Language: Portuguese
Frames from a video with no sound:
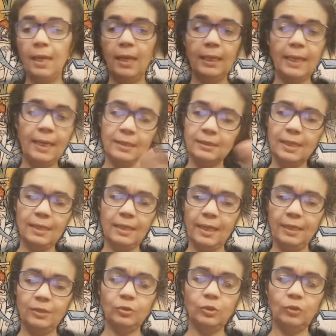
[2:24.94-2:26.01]
Quem quiser ler
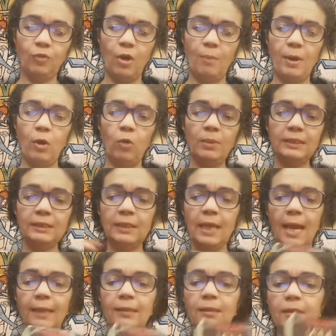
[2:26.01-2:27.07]
isso de forma
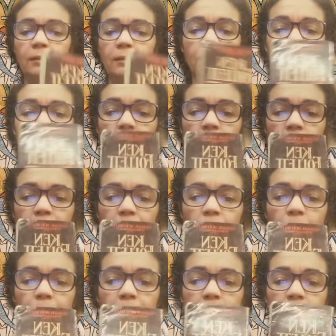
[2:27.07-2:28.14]
romanceada, eu
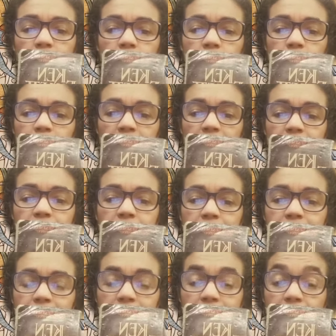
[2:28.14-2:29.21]
recomendo Os Pilares da
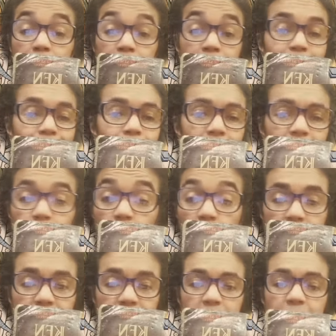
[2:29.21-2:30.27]
Terra.
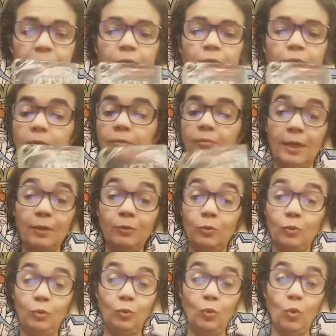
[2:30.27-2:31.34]
Adoro esse livro. Tenho
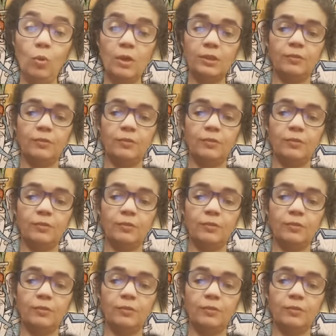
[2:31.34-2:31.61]
duas